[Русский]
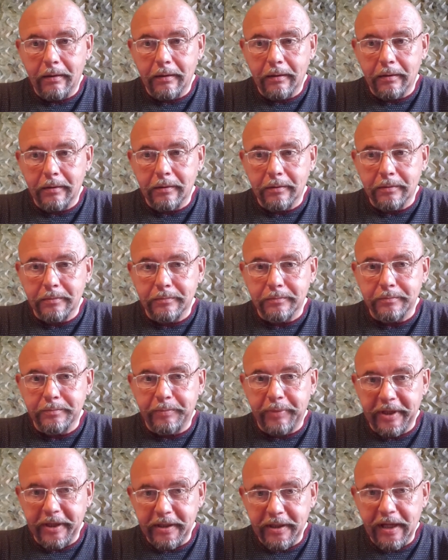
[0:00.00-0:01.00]
э,
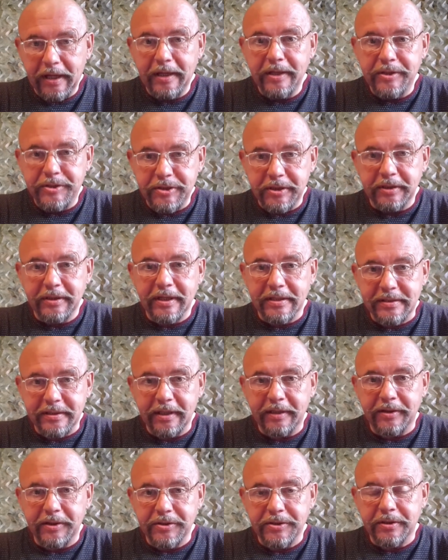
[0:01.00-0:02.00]
при наличии
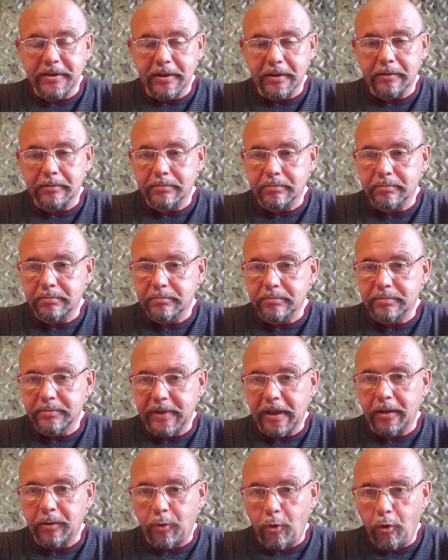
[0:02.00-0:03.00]
достаточно
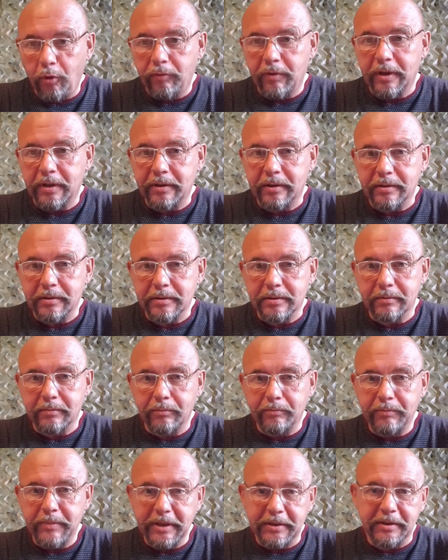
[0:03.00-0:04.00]
толковых
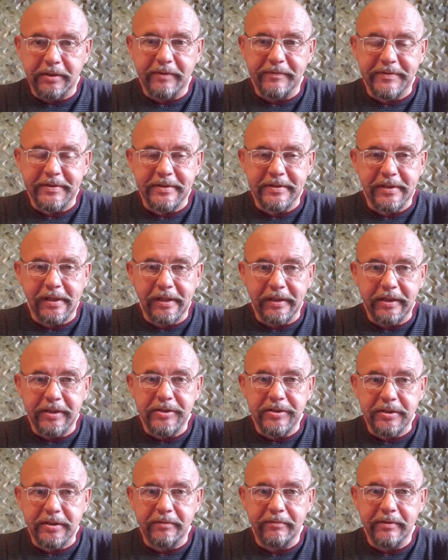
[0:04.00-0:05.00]
методов
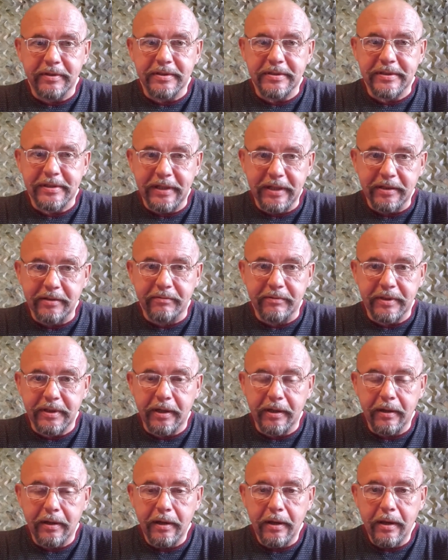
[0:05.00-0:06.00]
социологического
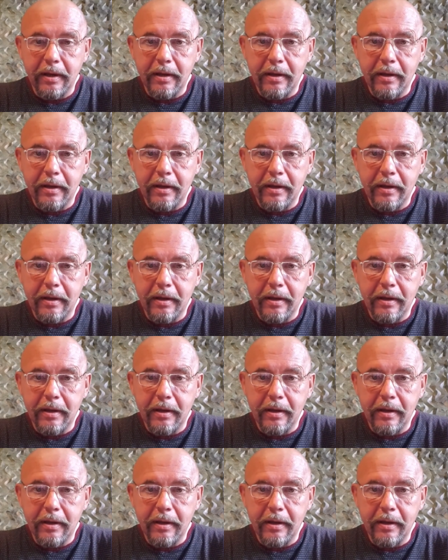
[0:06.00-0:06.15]
исследования